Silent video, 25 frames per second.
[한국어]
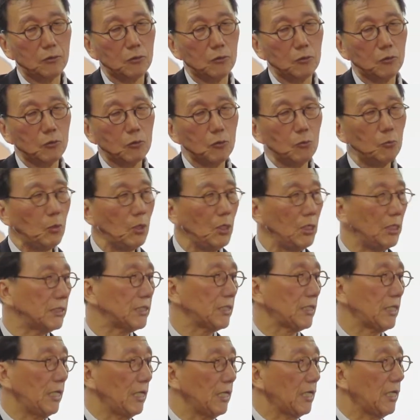
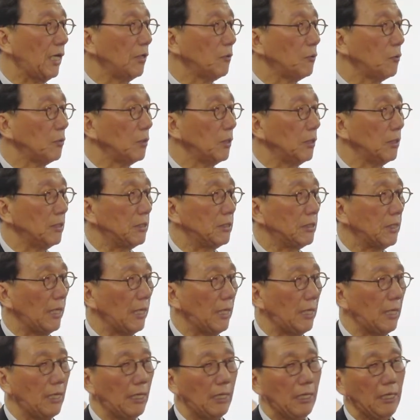26개의 칸톤이
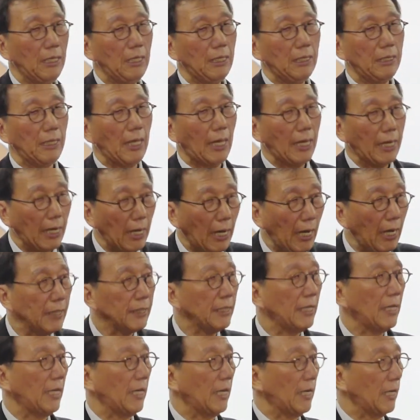있는데 나라
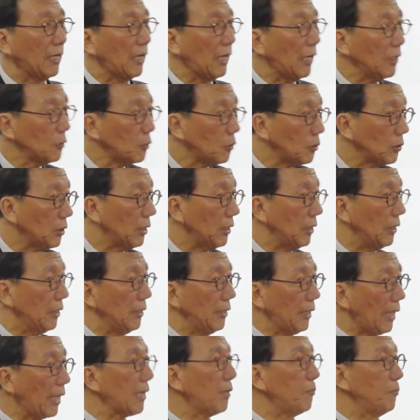안에 칸톤이
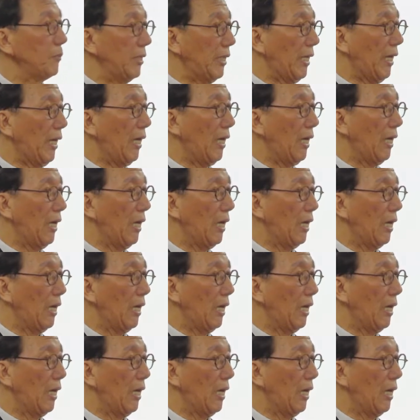나라입니다.